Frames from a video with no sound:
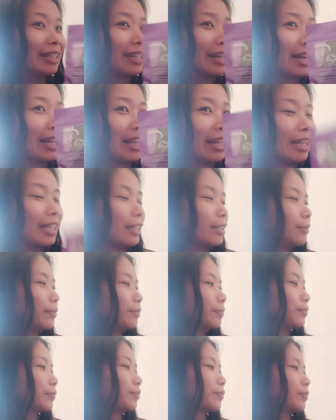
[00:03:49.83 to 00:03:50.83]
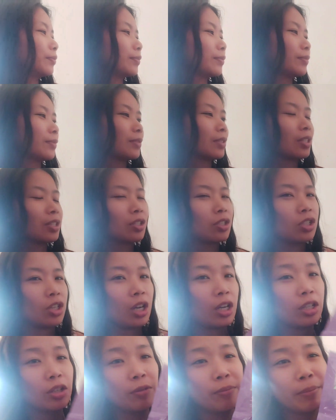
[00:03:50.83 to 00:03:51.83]
Gray.
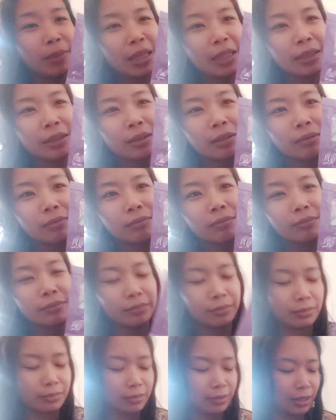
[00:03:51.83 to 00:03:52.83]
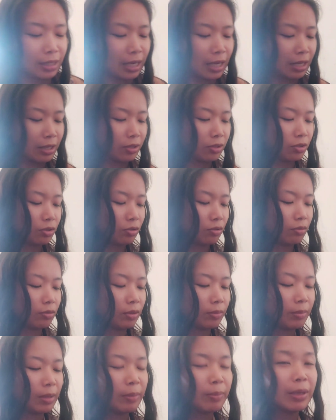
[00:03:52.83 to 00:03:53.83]
Tsaka yung mint. So,
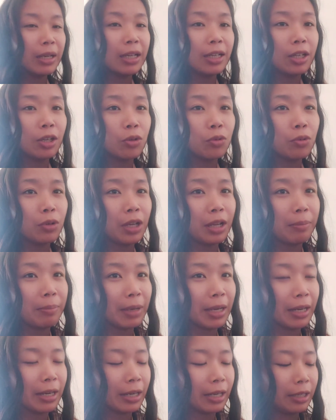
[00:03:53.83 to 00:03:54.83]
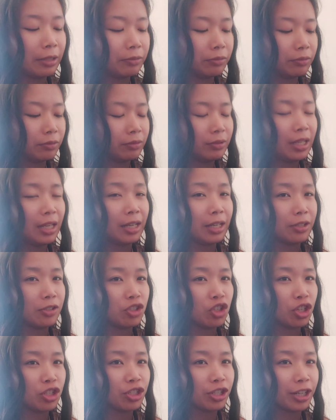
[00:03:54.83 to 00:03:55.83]
iba-iba lang ng kulay para, wala lang,
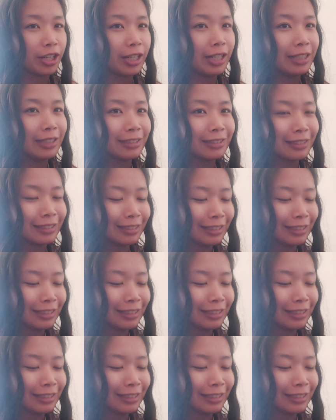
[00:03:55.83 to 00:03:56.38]
char-char lang.